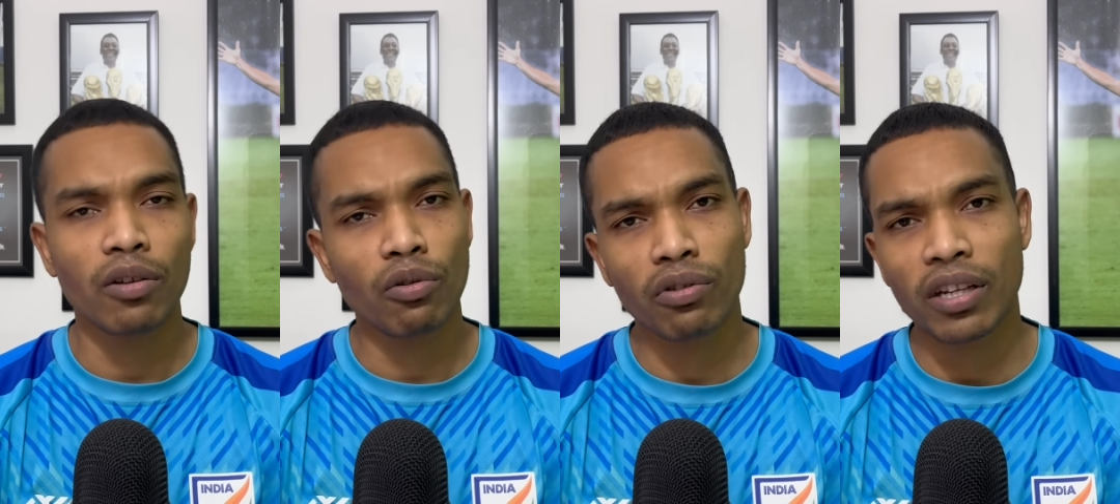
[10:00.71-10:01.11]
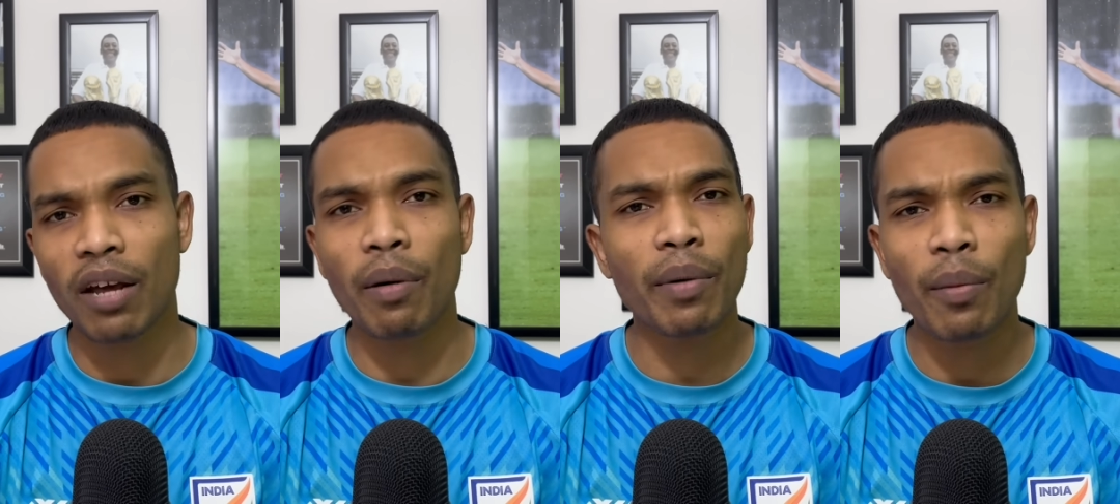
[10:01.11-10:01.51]
तो उसके
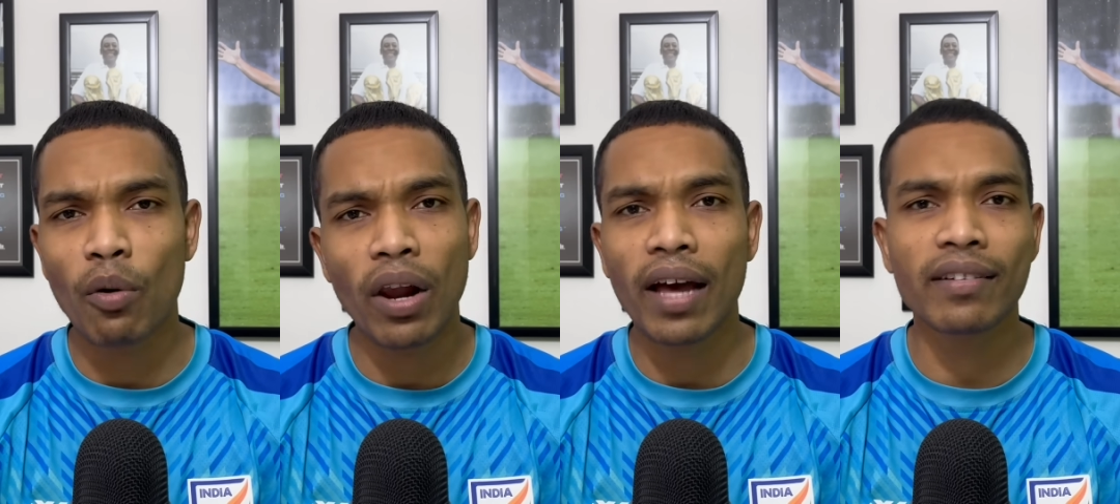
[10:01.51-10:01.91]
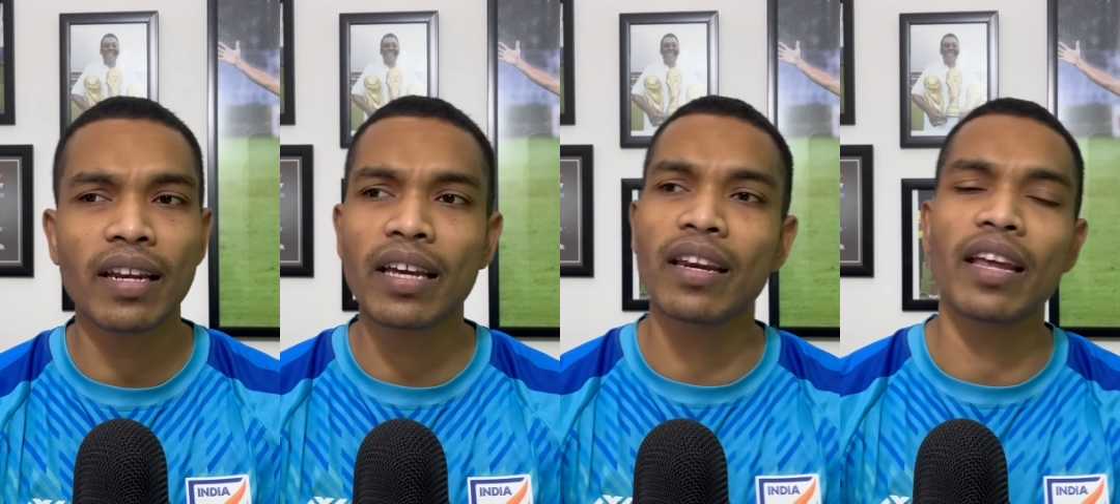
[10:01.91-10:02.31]
लिए भी हमने बोला ऐसा
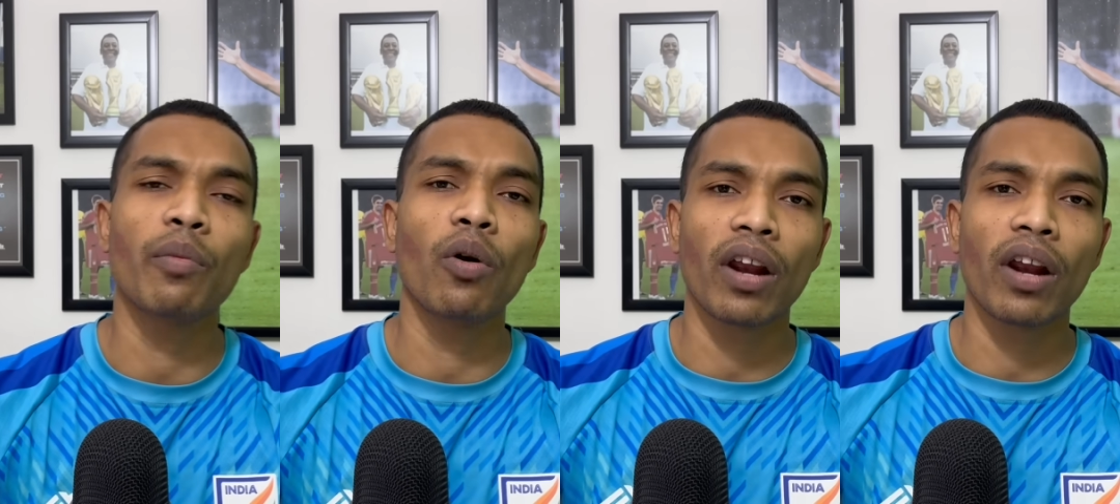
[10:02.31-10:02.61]
नहीं कि नहीं बोल